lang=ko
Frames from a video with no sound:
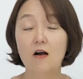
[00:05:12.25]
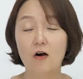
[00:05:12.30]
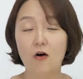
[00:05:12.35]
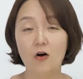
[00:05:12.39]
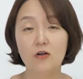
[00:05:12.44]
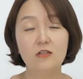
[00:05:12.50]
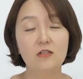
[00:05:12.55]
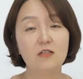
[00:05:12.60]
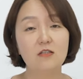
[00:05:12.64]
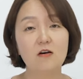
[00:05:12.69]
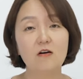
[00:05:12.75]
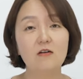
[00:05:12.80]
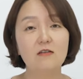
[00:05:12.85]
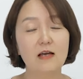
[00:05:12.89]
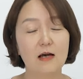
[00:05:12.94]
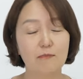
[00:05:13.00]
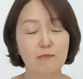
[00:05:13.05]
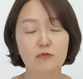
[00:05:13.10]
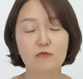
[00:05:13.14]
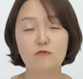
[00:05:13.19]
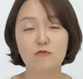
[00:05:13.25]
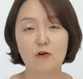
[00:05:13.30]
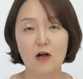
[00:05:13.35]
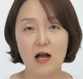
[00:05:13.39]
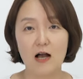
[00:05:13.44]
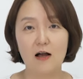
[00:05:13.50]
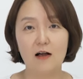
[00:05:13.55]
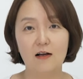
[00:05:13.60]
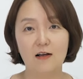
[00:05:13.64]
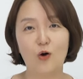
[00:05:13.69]
어떤 아픔과
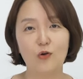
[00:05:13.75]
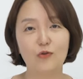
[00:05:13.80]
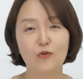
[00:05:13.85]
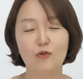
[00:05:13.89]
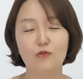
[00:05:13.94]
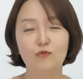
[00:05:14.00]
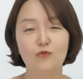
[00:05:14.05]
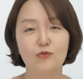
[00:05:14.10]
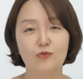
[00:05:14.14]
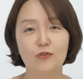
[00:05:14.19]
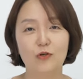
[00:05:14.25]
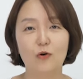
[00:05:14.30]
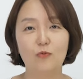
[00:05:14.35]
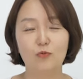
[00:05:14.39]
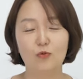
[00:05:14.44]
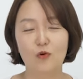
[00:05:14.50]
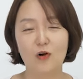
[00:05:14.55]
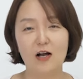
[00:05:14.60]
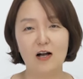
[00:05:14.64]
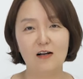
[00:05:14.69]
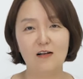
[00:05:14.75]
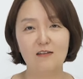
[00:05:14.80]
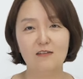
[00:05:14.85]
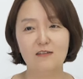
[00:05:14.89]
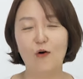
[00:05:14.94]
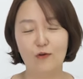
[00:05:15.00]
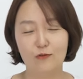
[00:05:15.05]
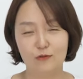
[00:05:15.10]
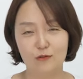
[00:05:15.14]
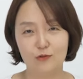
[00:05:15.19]
어떤 두려움과
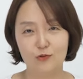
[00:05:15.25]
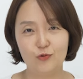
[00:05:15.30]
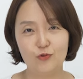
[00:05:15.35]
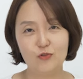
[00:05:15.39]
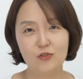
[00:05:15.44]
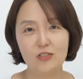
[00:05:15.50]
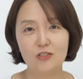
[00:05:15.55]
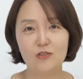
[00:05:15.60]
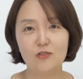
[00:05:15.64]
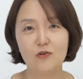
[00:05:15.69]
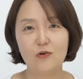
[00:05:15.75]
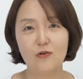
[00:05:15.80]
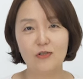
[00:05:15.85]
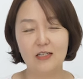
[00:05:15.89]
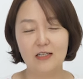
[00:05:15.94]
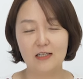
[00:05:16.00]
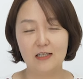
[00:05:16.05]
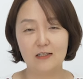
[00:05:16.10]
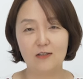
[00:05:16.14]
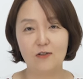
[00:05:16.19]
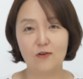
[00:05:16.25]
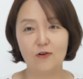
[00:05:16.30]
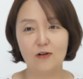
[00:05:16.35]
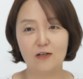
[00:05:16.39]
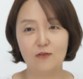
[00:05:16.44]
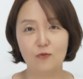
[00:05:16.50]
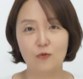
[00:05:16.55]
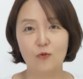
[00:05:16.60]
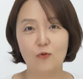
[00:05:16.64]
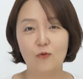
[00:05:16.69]
어떤 수치스러운 일이
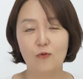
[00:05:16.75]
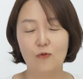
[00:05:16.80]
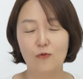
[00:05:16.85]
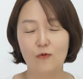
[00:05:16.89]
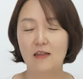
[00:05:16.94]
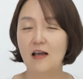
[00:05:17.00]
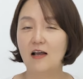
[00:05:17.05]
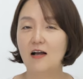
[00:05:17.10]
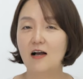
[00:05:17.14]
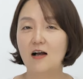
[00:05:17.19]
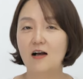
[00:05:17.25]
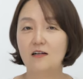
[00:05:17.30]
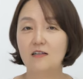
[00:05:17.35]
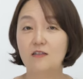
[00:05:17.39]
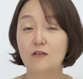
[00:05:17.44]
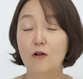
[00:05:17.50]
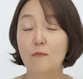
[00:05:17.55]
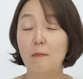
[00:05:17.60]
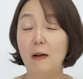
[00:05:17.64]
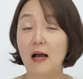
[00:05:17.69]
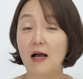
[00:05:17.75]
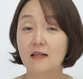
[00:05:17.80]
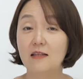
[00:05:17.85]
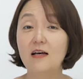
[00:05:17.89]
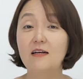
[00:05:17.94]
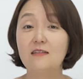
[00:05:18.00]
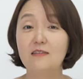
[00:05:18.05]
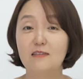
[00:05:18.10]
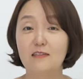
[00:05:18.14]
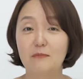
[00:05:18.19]
있더라도 내가 그걸
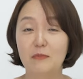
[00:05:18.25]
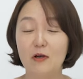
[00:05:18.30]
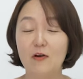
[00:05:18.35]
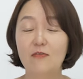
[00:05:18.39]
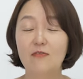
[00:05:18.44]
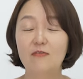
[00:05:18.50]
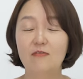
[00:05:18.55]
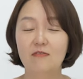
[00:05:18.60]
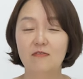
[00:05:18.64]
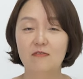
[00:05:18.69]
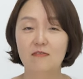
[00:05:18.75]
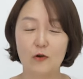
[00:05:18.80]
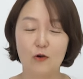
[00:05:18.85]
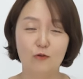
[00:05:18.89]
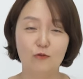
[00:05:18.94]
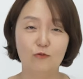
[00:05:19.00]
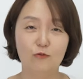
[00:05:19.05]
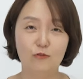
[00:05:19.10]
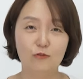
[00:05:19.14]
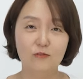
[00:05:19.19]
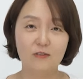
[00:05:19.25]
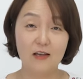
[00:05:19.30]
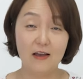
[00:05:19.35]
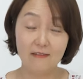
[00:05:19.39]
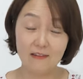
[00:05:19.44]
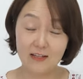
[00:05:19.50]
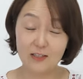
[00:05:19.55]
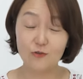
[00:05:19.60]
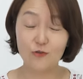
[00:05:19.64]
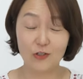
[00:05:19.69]
받아들이면 결국은
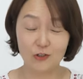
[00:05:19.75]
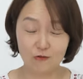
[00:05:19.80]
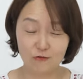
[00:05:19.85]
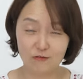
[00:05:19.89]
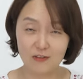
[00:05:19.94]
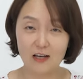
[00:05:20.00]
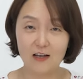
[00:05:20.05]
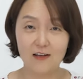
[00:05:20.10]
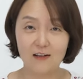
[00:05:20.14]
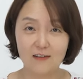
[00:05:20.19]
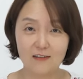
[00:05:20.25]
해낼 수 있구나.